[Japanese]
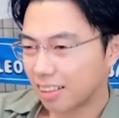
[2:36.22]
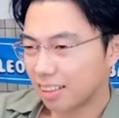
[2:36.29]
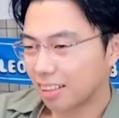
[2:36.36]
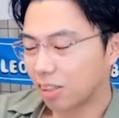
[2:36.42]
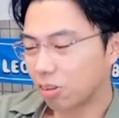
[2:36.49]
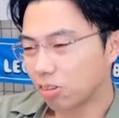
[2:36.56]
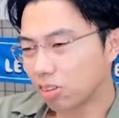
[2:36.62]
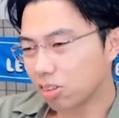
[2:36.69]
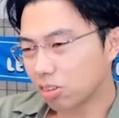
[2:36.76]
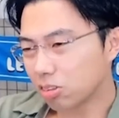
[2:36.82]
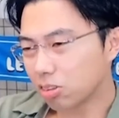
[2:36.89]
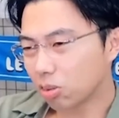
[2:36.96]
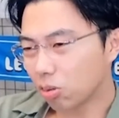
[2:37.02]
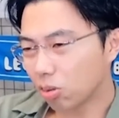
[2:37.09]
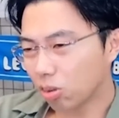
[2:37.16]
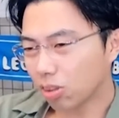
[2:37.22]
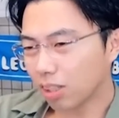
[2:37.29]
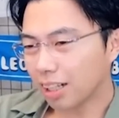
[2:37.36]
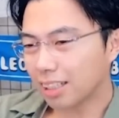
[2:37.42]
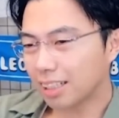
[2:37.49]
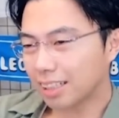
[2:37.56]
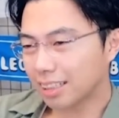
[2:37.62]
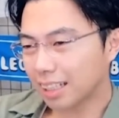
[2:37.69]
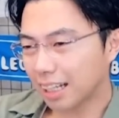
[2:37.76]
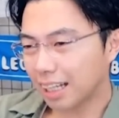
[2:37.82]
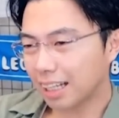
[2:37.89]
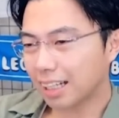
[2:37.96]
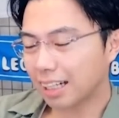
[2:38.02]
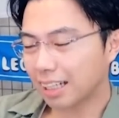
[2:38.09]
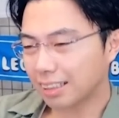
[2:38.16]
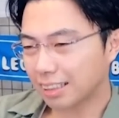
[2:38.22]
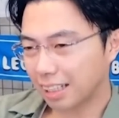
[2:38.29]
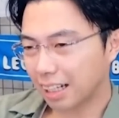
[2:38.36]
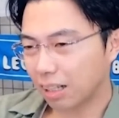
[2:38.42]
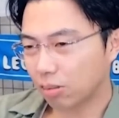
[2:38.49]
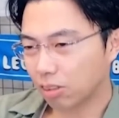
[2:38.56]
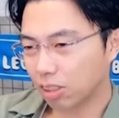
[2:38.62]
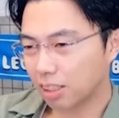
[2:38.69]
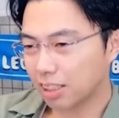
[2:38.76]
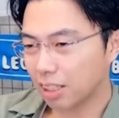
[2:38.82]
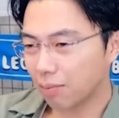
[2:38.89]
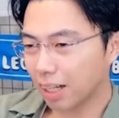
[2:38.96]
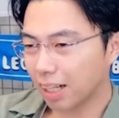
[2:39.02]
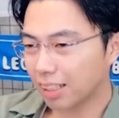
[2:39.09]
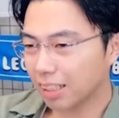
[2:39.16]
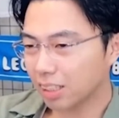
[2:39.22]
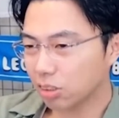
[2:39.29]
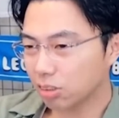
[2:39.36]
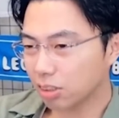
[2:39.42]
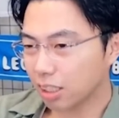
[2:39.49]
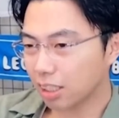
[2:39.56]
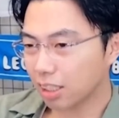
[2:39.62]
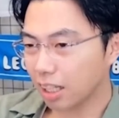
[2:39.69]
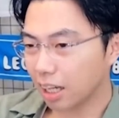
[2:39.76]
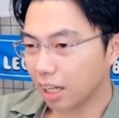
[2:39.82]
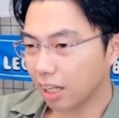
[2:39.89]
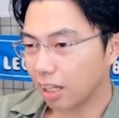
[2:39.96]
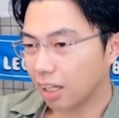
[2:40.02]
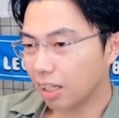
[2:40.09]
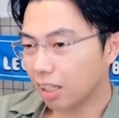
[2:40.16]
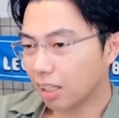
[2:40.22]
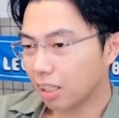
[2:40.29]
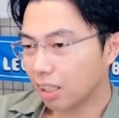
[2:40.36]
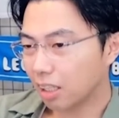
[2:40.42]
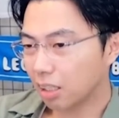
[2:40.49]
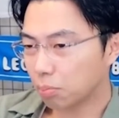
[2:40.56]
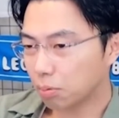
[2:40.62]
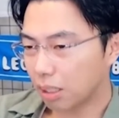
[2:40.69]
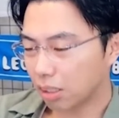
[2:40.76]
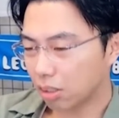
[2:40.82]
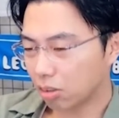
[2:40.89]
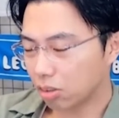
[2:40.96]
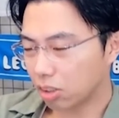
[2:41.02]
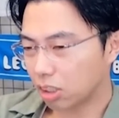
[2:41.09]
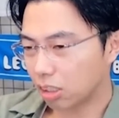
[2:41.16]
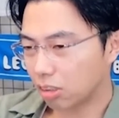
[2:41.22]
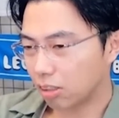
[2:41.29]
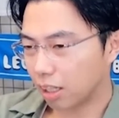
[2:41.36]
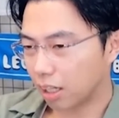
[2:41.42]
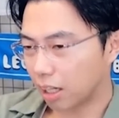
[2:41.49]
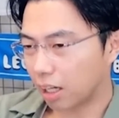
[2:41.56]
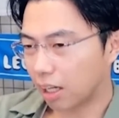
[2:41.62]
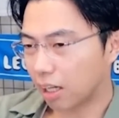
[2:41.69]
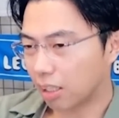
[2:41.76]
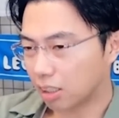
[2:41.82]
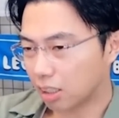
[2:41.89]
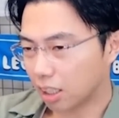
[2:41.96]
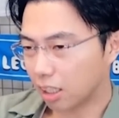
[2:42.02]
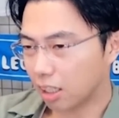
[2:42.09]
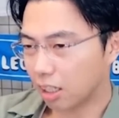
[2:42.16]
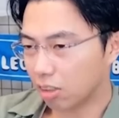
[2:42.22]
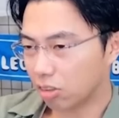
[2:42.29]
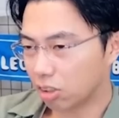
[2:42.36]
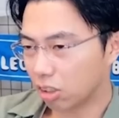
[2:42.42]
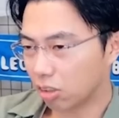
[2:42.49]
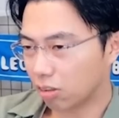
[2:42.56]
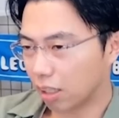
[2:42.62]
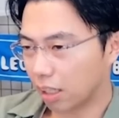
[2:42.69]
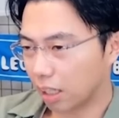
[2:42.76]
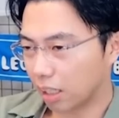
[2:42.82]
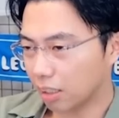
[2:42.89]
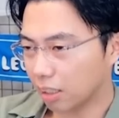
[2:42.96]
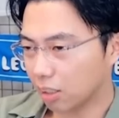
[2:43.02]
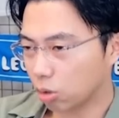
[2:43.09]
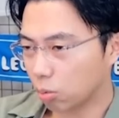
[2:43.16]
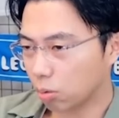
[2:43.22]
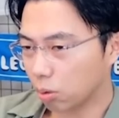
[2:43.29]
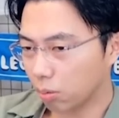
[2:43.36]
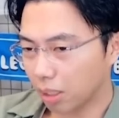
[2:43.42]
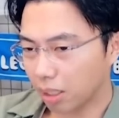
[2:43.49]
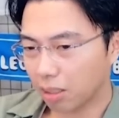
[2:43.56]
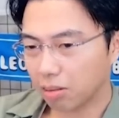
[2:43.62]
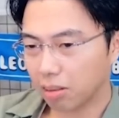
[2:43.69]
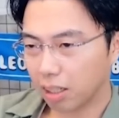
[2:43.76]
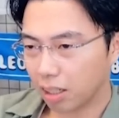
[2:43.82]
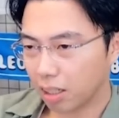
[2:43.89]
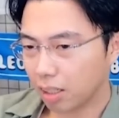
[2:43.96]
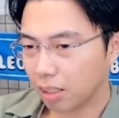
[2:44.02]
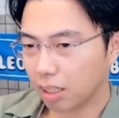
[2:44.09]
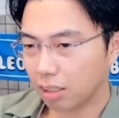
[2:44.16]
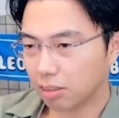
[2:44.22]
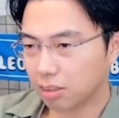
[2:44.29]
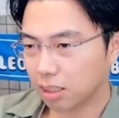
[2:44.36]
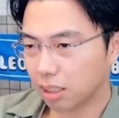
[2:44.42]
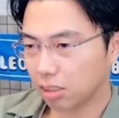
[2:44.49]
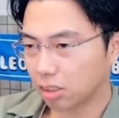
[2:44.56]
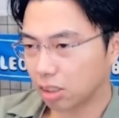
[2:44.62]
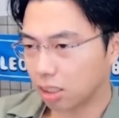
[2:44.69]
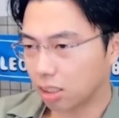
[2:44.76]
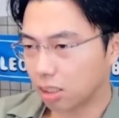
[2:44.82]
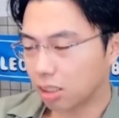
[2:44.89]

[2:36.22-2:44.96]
や、本当、懐から出さないからさ、本当、膝曲げた状態で。キープできるようにしてるから、仕掛けられるようにしてるから、相手が飛び込めないよね。逆つけるし。